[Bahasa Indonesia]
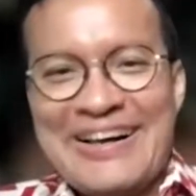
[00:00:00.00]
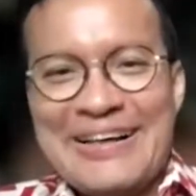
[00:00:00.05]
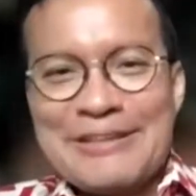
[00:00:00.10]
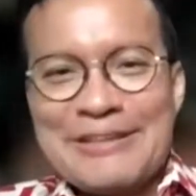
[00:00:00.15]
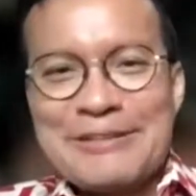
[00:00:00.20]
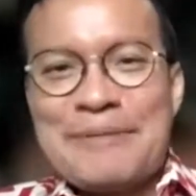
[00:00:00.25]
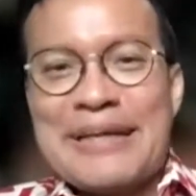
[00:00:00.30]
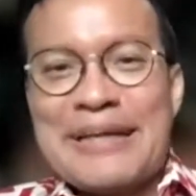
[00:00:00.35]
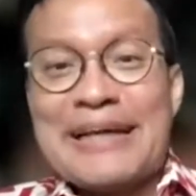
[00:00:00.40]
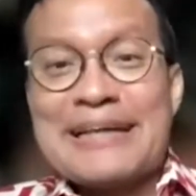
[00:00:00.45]

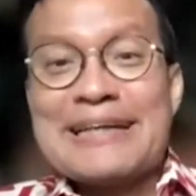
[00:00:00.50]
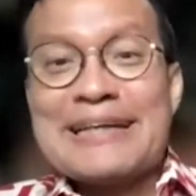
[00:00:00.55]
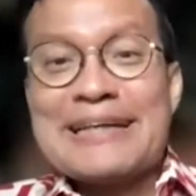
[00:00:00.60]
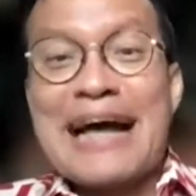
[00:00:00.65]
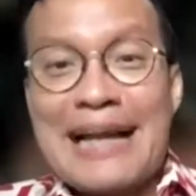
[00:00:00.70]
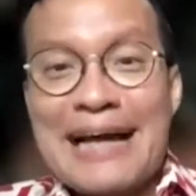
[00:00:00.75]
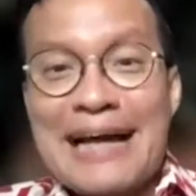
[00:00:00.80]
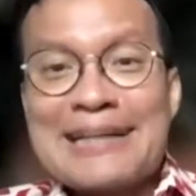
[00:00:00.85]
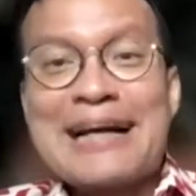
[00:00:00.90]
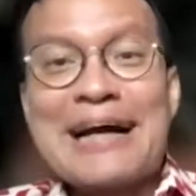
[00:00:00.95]
itu bedanya
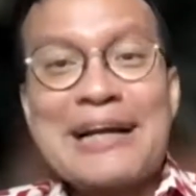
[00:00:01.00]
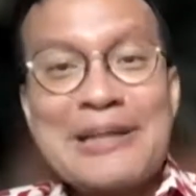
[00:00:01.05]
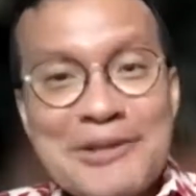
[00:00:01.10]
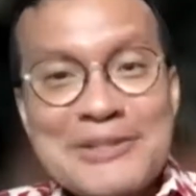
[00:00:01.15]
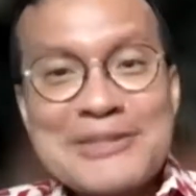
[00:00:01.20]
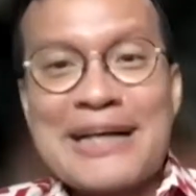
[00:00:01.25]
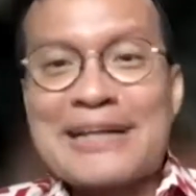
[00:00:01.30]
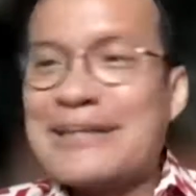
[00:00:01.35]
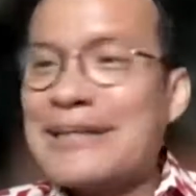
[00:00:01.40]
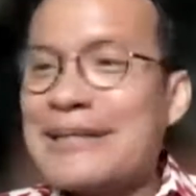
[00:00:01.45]
salah dengan
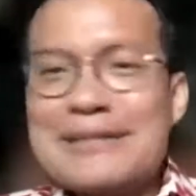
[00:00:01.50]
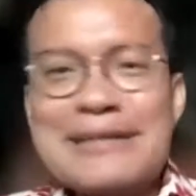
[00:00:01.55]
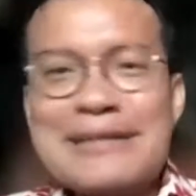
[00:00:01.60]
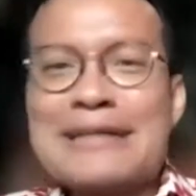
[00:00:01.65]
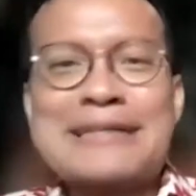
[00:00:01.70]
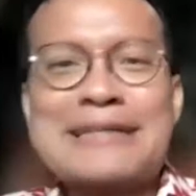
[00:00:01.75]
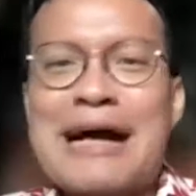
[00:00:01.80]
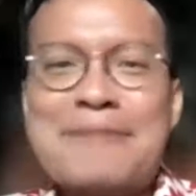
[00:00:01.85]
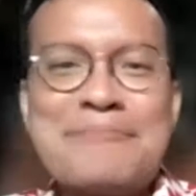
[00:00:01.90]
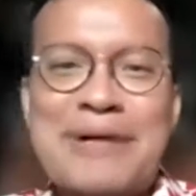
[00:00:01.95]
dosa jadi
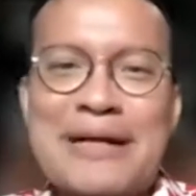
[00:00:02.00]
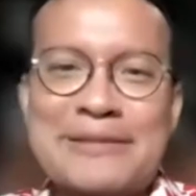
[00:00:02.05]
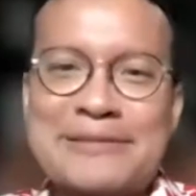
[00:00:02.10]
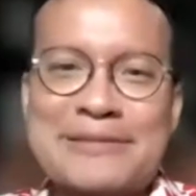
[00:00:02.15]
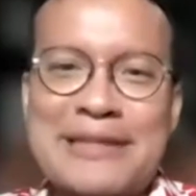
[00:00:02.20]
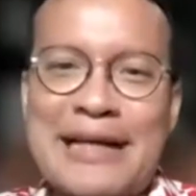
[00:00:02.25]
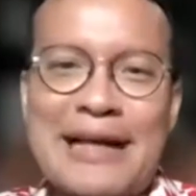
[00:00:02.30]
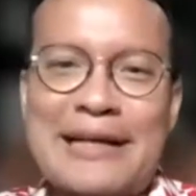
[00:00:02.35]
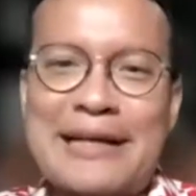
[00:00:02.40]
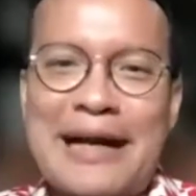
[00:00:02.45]
nggak sama itu
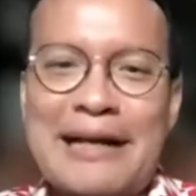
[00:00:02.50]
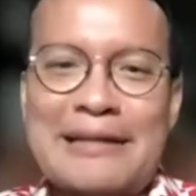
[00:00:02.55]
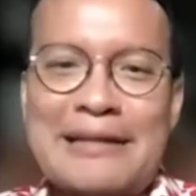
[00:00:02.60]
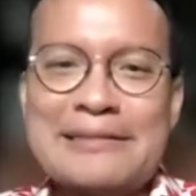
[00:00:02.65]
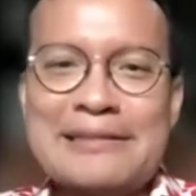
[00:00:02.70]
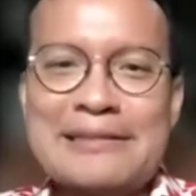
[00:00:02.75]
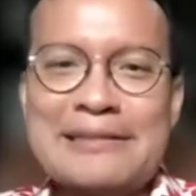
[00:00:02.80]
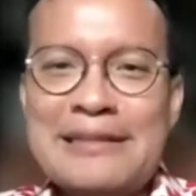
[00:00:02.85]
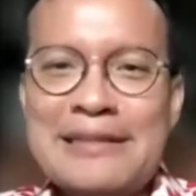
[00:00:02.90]
salah dengan